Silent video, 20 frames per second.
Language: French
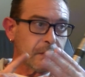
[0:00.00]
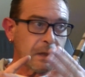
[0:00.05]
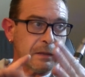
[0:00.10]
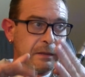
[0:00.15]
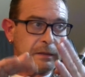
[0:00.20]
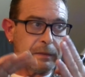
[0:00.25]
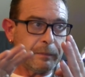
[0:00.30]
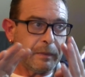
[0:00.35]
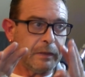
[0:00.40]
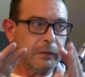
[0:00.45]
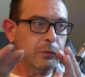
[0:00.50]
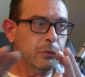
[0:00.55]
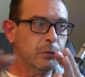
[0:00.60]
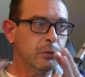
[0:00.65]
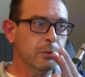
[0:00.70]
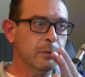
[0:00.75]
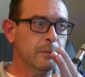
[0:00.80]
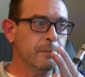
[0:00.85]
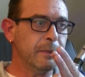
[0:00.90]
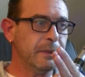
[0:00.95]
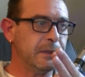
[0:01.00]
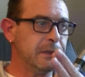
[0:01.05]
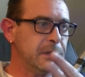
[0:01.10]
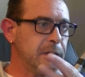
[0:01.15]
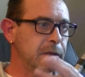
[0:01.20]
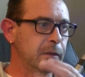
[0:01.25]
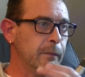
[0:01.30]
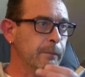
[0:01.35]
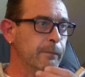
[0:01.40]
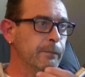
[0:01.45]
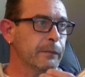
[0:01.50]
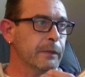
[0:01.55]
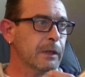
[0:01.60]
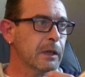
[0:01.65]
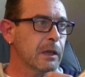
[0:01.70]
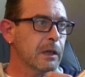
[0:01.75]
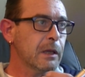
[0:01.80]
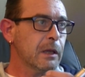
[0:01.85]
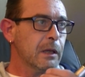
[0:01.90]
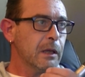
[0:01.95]
C'est pas du tout une pétition.
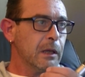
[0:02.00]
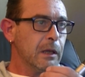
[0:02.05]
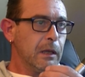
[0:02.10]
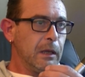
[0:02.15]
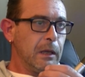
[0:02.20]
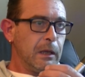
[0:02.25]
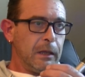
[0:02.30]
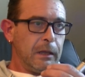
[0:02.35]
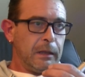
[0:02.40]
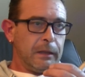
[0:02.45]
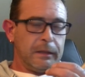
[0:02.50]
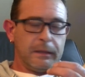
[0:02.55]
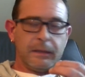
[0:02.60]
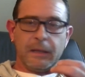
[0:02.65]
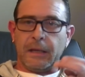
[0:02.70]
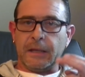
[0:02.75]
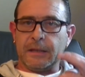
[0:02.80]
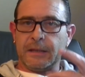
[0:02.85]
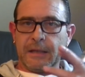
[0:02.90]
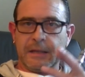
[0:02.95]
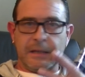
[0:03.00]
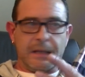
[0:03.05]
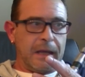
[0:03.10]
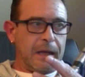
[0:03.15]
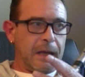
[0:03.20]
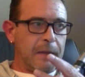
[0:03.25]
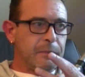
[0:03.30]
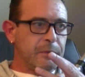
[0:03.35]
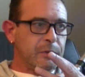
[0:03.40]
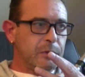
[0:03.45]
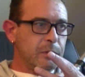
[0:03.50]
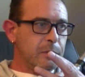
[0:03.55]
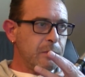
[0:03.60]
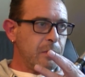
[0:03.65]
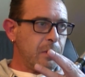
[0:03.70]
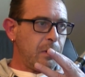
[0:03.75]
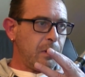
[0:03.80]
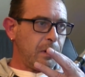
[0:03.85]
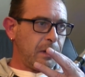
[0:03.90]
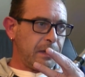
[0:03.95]
Ça n'a
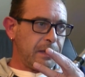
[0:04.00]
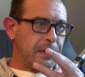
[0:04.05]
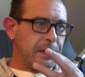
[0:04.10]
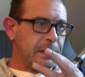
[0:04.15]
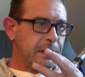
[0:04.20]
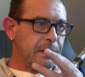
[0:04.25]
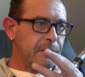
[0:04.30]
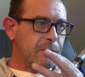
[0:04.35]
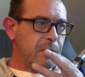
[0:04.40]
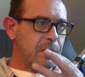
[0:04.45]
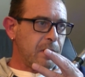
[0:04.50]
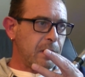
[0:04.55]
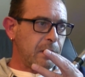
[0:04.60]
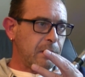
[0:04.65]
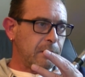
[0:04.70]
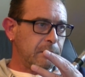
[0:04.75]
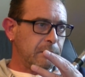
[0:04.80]
absolument rien à voir